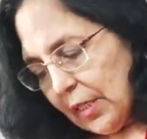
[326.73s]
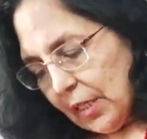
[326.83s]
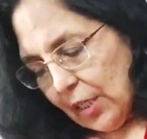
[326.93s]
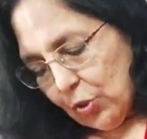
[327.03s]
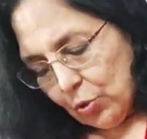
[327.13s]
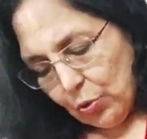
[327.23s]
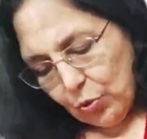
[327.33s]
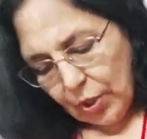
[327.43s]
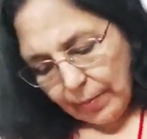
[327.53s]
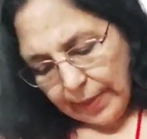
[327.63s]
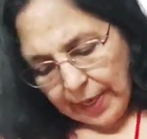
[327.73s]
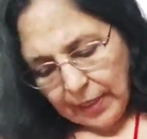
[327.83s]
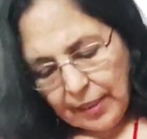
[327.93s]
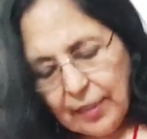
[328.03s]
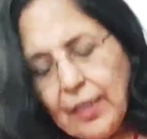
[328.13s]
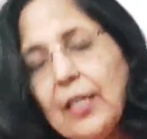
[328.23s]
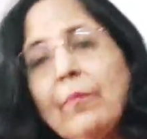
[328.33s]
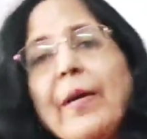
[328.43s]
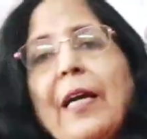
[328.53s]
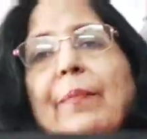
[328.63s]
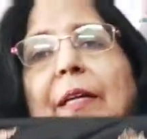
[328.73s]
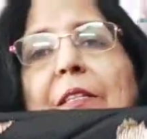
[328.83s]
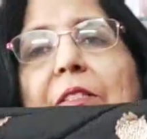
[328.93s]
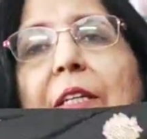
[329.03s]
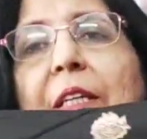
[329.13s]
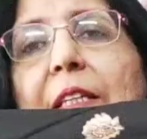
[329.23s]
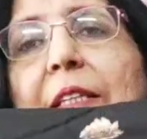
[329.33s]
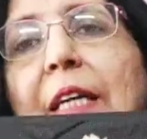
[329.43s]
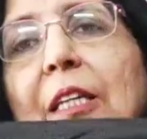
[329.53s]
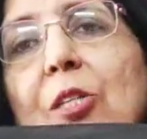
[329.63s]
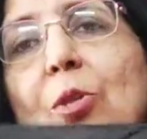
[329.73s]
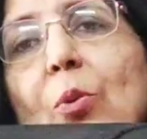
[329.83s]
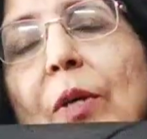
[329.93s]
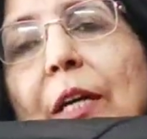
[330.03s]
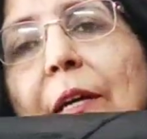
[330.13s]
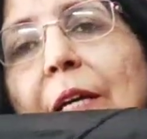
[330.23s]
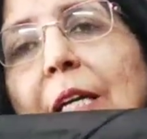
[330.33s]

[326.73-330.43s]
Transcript: आई कैन शो यू या बैक ये देखिए बैक पे किस कितना रिच लुक है